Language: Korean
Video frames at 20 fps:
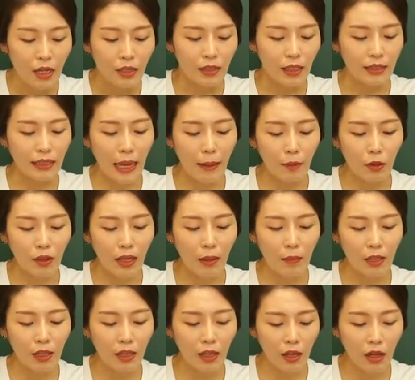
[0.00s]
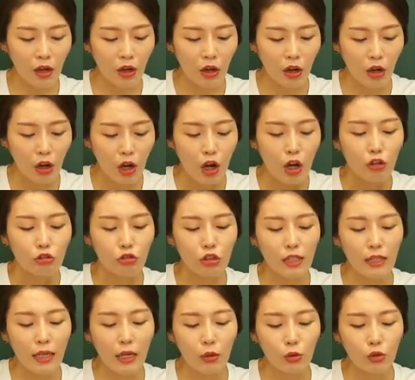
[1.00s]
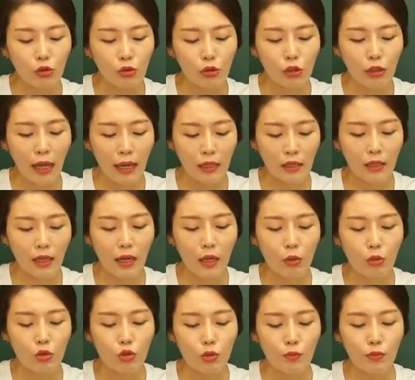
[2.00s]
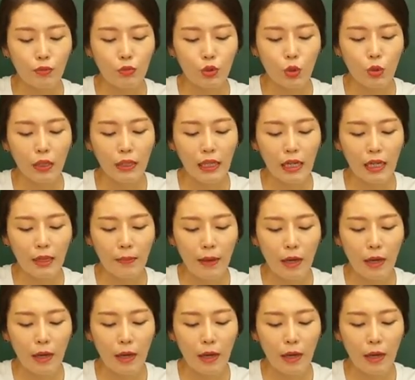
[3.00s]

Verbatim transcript: 자, 4번 남았네요. 우리나라 고추는 다른 나라 고추 품종과 달리